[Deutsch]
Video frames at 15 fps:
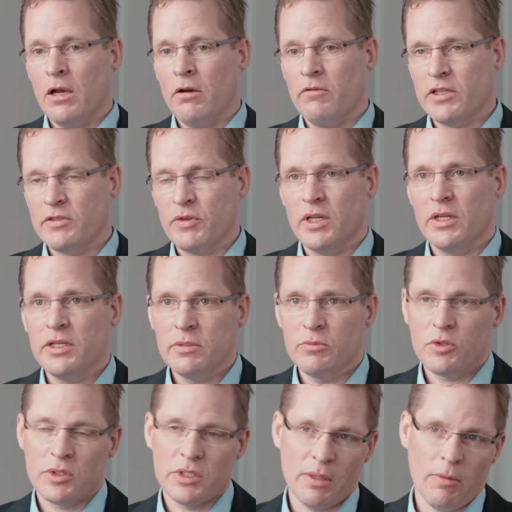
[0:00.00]
Was wir in diesem
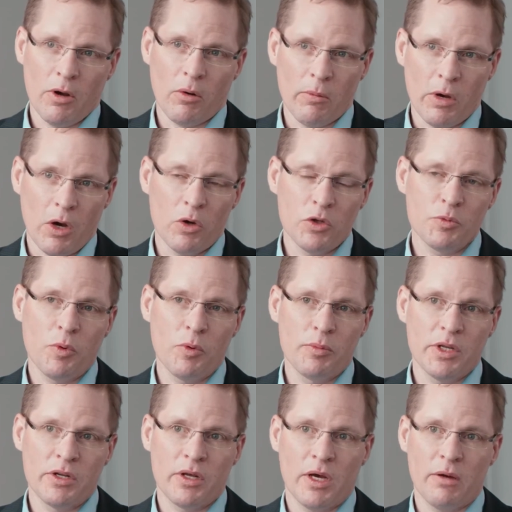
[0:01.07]
Zusammenhang auch
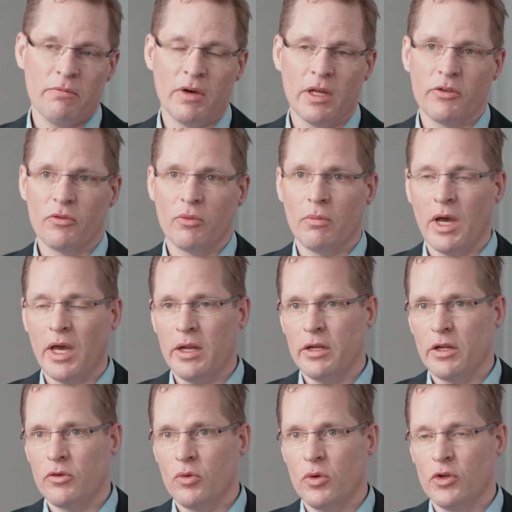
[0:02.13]
ausprobiert haben, waren zum einen
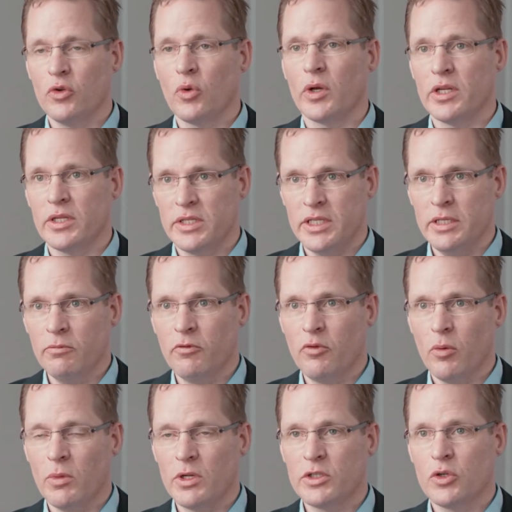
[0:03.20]
natürlich neue
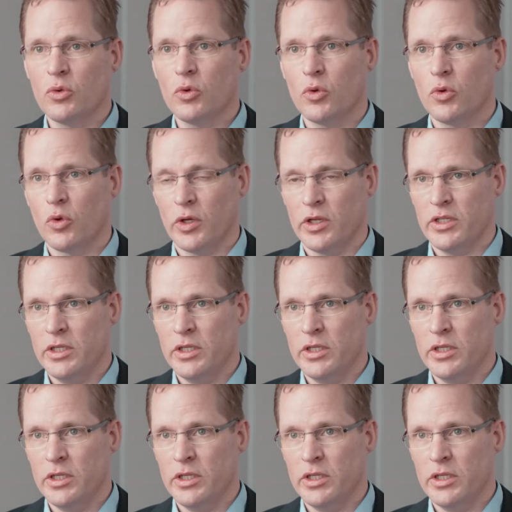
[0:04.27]
Teamformationen und neue